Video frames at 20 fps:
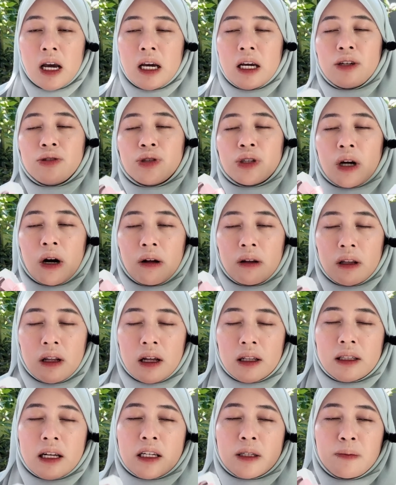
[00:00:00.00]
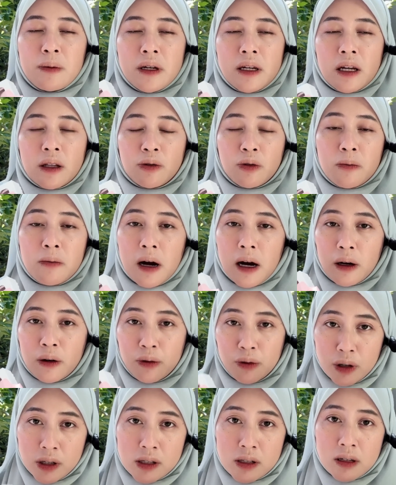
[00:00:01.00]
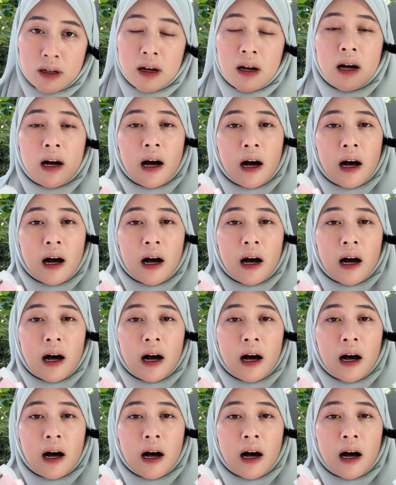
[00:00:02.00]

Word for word: Insya Allah tasbihnya tuh bagus,